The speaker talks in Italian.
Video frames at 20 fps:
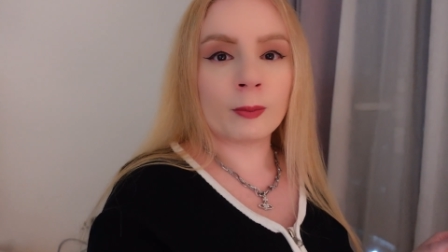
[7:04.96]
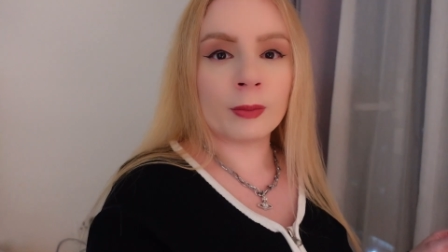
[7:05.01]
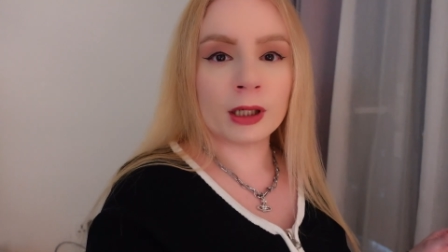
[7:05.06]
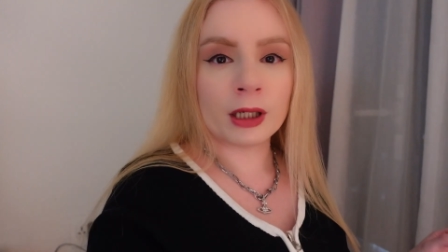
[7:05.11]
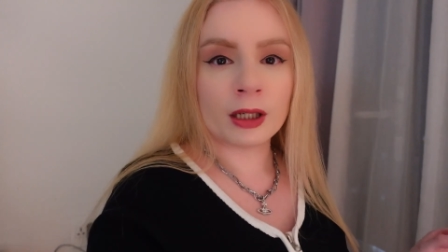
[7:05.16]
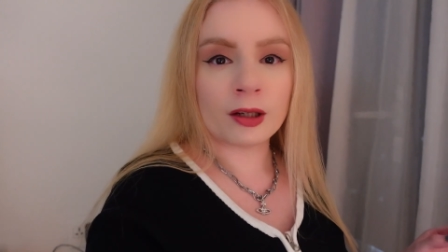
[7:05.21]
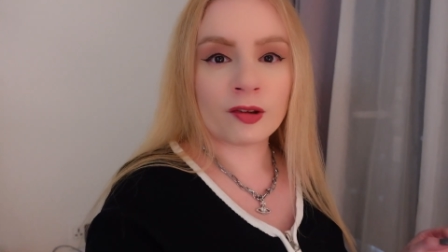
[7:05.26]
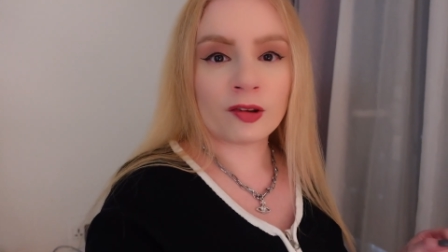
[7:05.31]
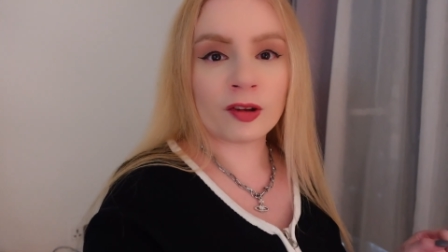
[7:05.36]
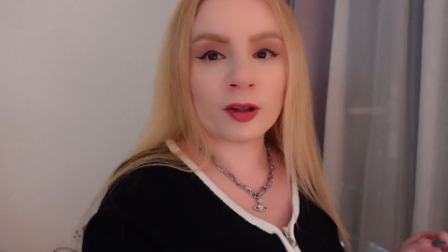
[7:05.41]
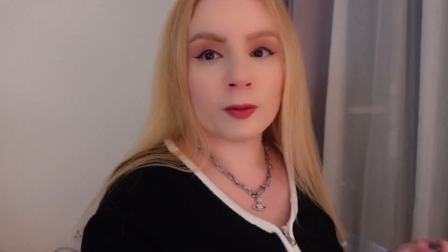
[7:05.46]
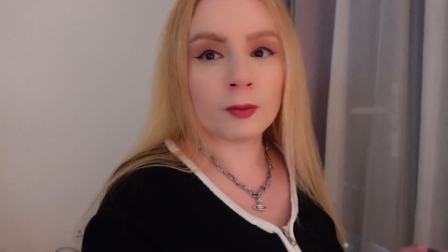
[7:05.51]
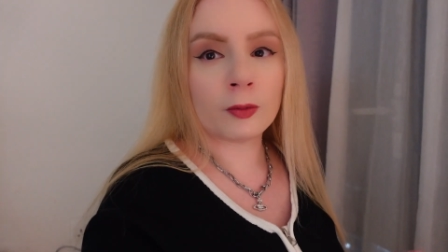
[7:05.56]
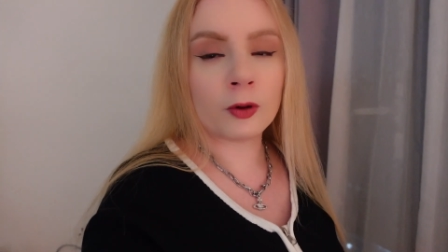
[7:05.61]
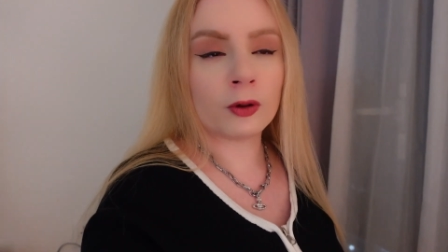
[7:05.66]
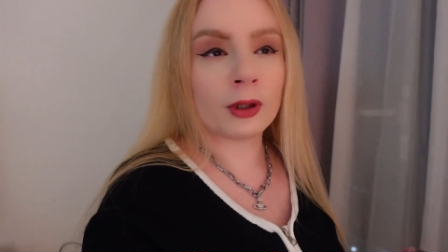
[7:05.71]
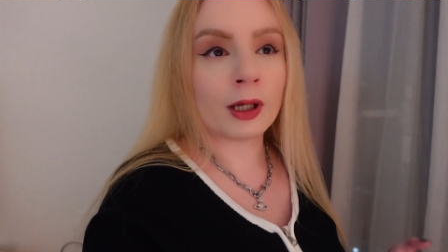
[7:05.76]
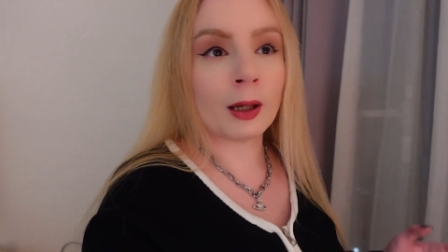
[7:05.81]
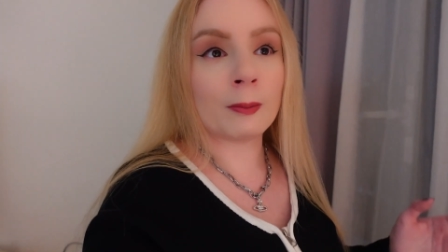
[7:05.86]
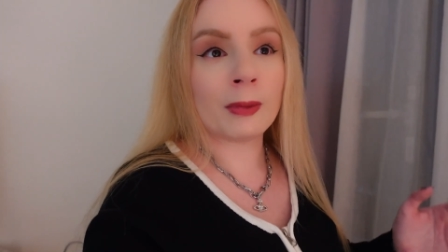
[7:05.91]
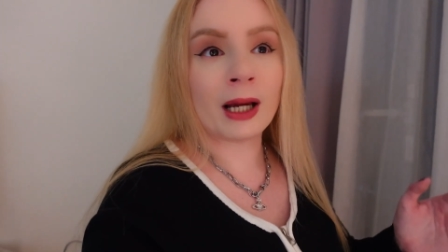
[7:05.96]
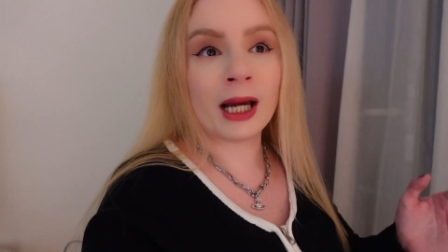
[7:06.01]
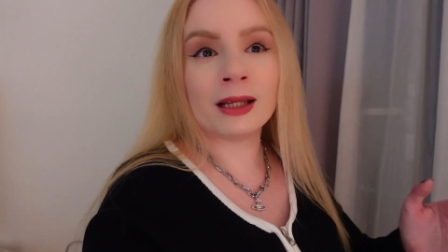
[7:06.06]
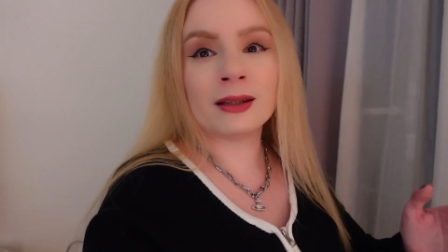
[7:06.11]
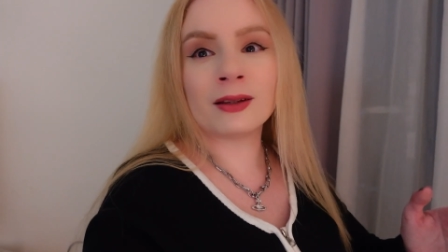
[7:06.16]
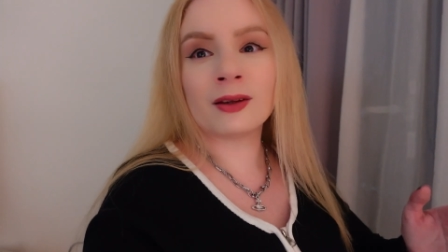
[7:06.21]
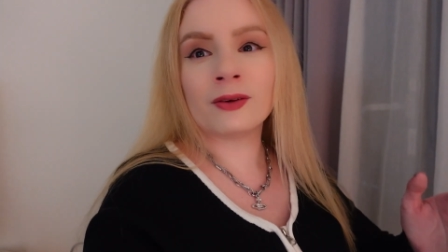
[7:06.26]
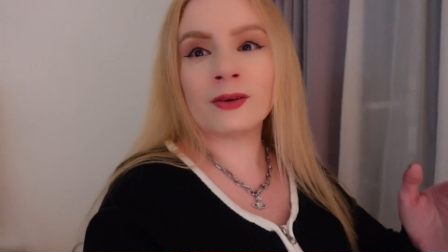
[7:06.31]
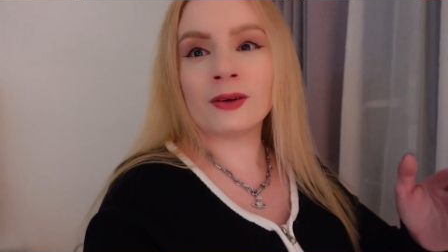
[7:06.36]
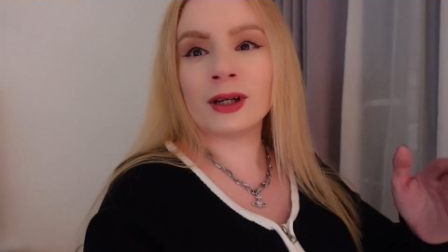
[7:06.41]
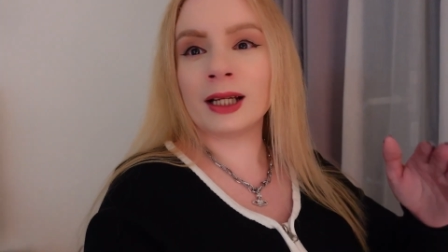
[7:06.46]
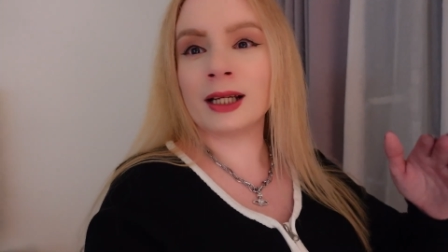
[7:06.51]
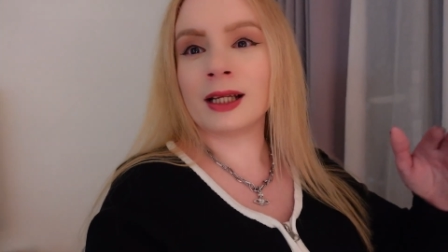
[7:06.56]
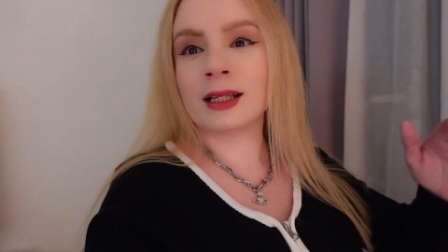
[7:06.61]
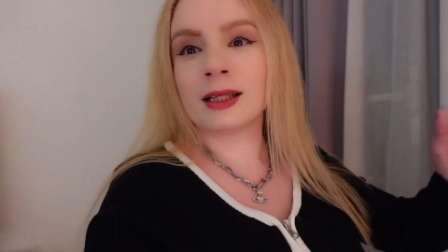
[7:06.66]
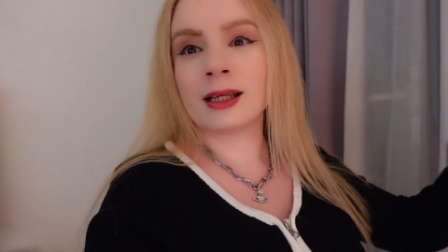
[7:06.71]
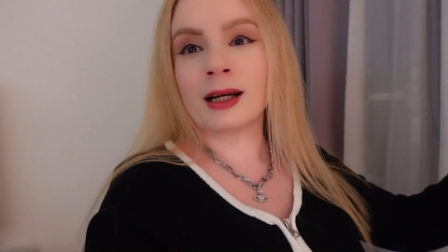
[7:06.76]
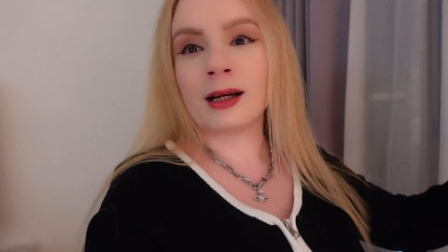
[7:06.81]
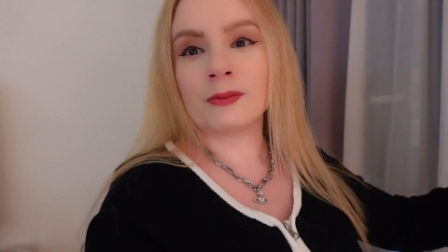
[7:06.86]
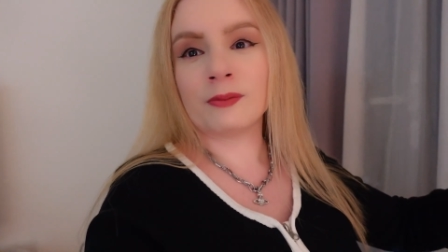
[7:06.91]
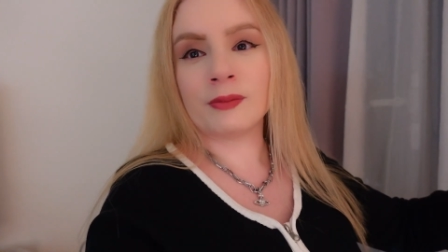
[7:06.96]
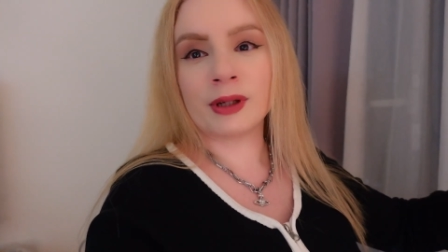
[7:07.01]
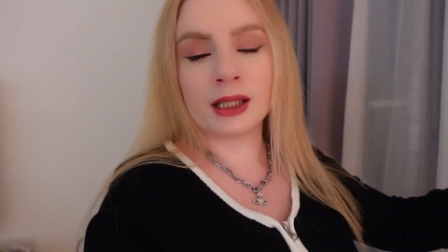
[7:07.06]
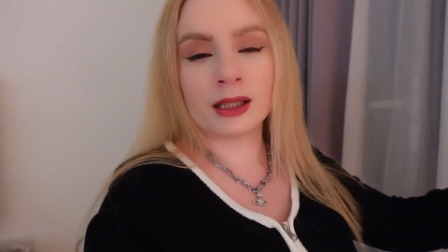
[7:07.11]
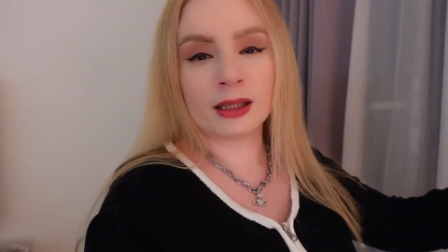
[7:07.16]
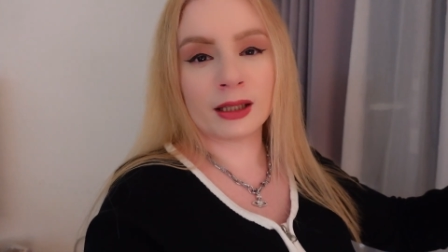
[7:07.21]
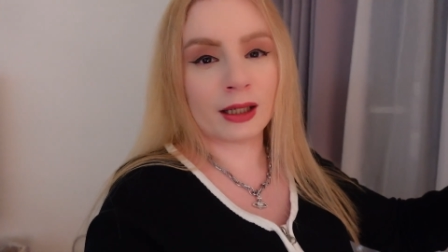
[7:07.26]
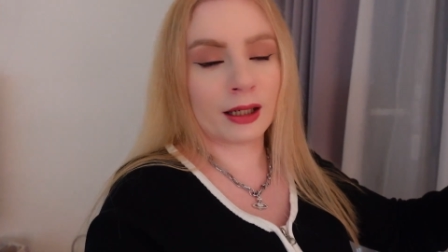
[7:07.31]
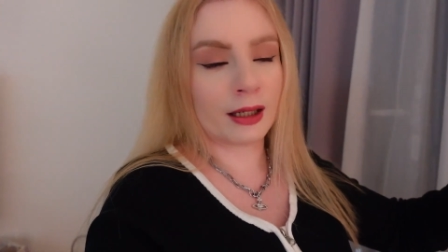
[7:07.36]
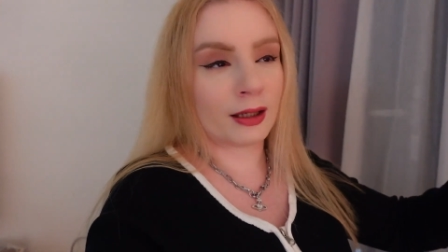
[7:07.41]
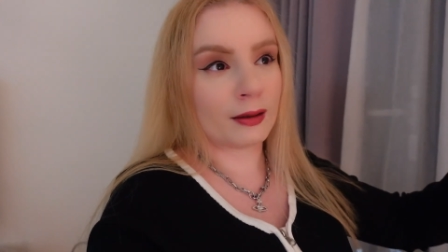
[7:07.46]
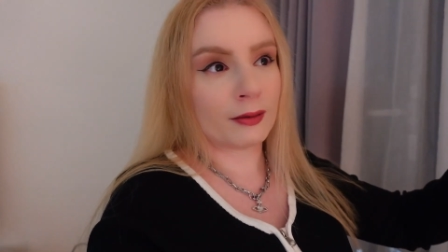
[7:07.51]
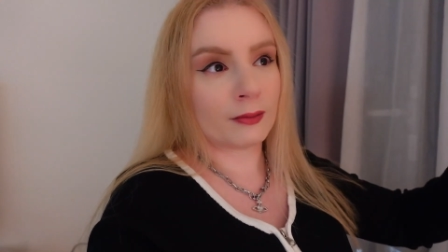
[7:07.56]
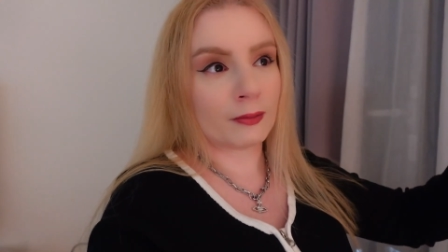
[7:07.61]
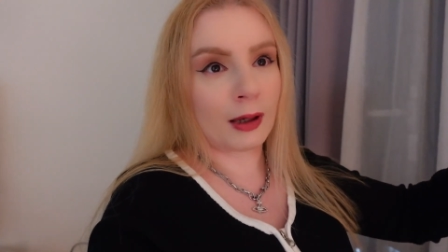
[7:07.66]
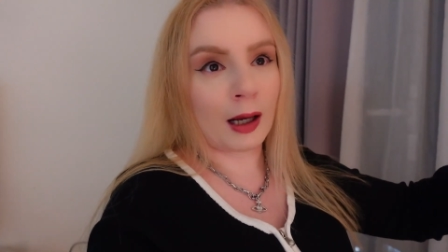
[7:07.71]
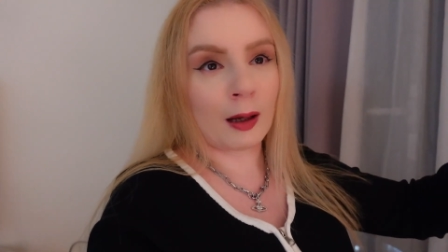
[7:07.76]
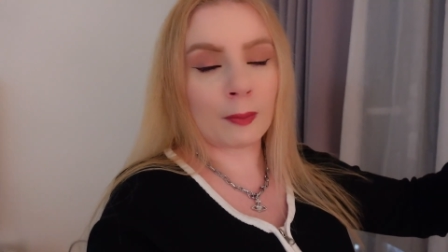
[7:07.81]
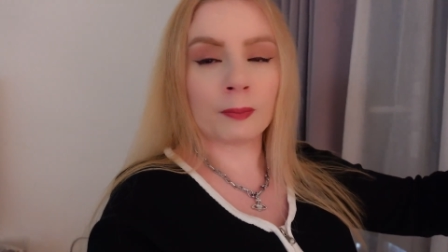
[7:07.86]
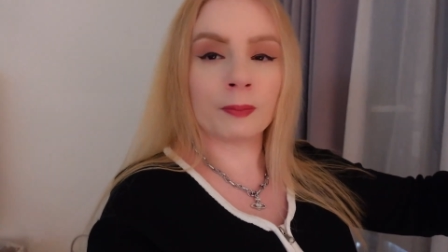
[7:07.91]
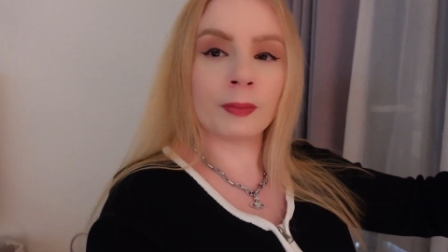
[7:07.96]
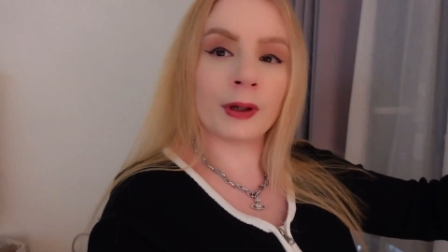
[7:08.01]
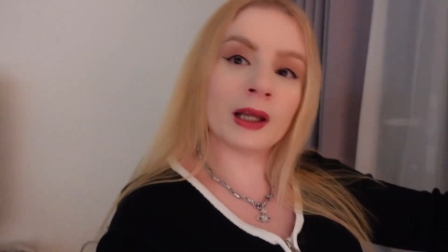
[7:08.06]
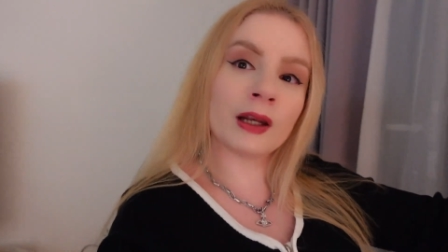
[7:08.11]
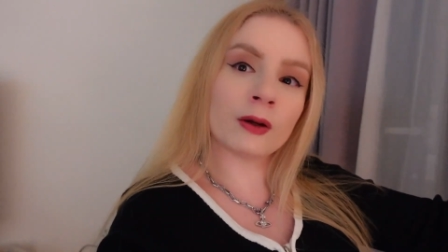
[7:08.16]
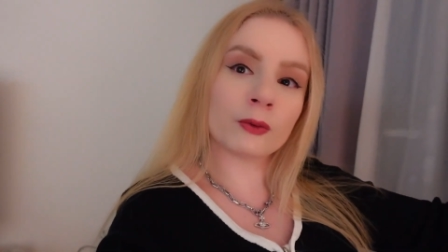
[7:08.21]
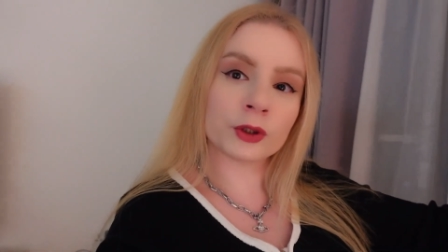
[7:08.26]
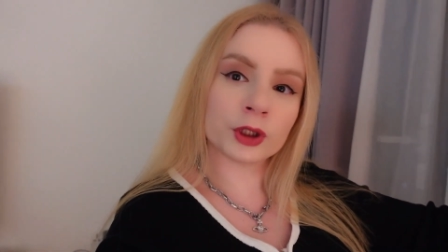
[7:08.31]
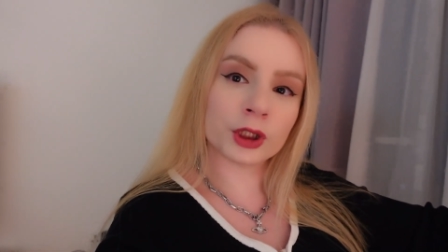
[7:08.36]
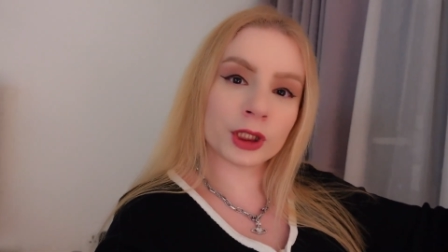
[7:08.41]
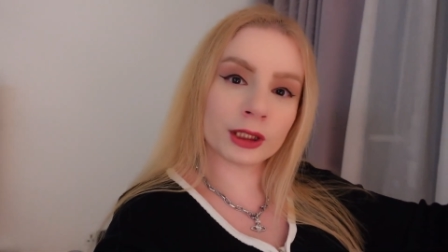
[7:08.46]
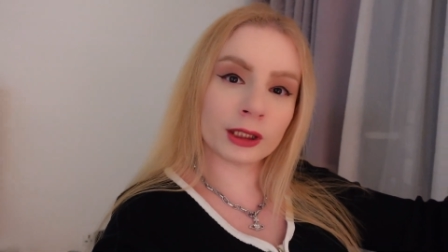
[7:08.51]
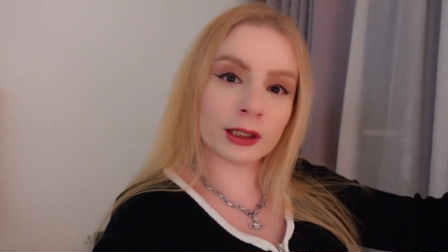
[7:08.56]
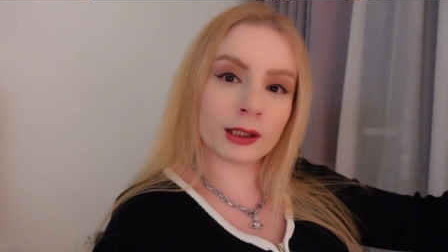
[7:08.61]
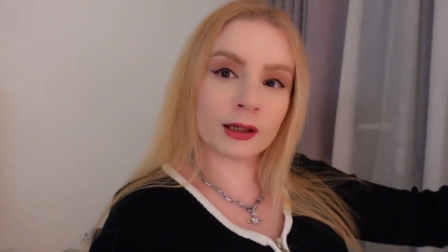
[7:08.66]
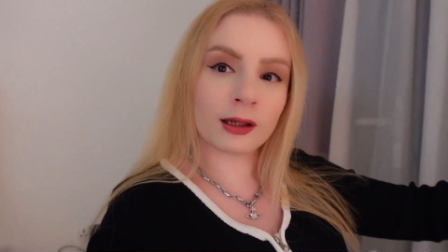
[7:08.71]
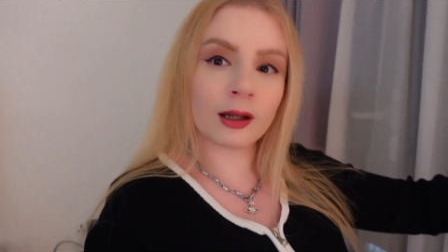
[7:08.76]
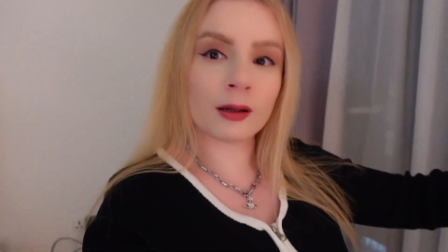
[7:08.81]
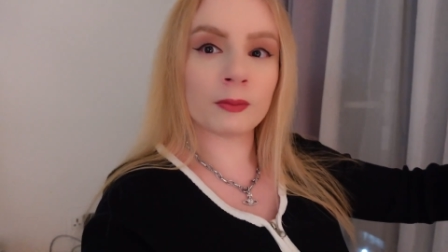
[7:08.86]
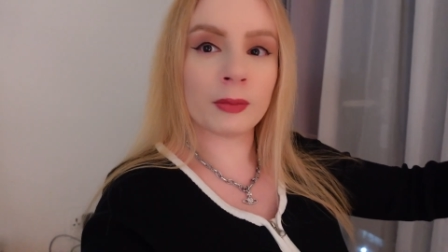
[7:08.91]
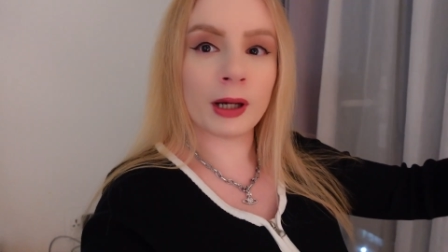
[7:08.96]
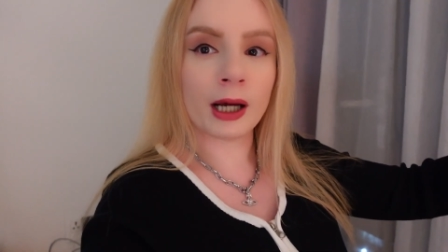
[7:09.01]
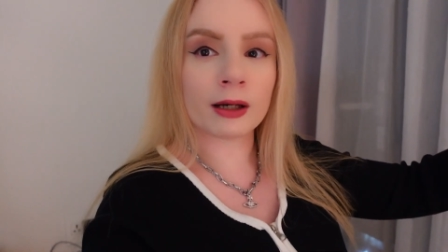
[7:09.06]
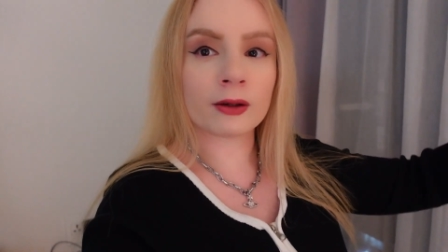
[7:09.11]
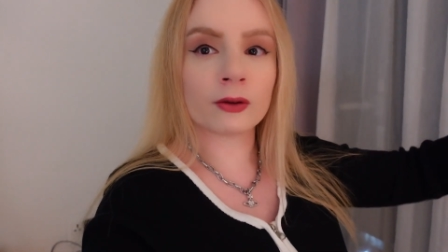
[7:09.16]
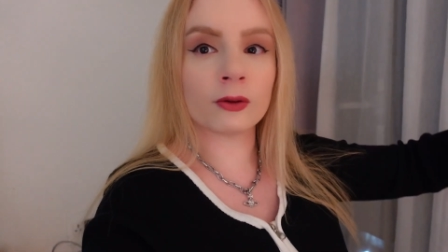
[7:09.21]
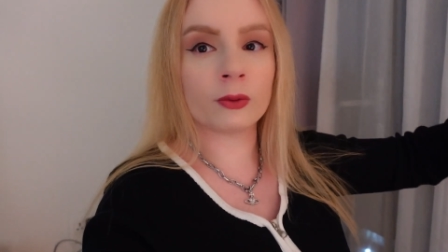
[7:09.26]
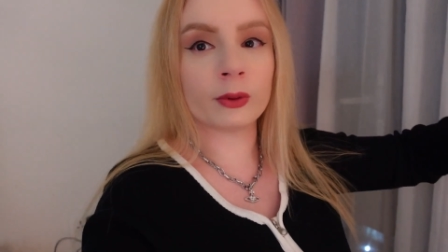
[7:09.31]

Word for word: benissimo, la metro è letteralmente appena usciti dall'albergo,